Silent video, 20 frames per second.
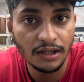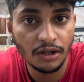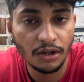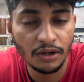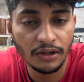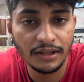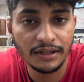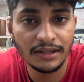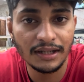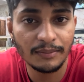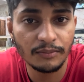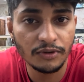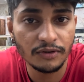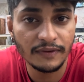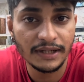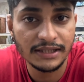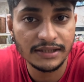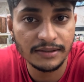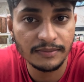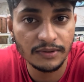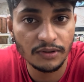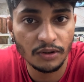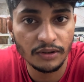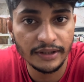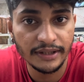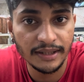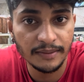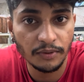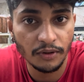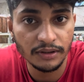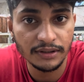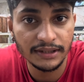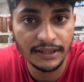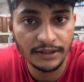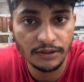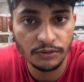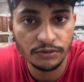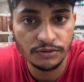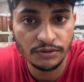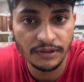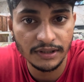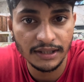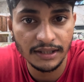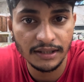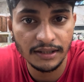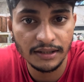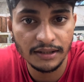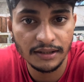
और हमको वैसे भी ऑलरेडी बहुत लेट हो चुकी है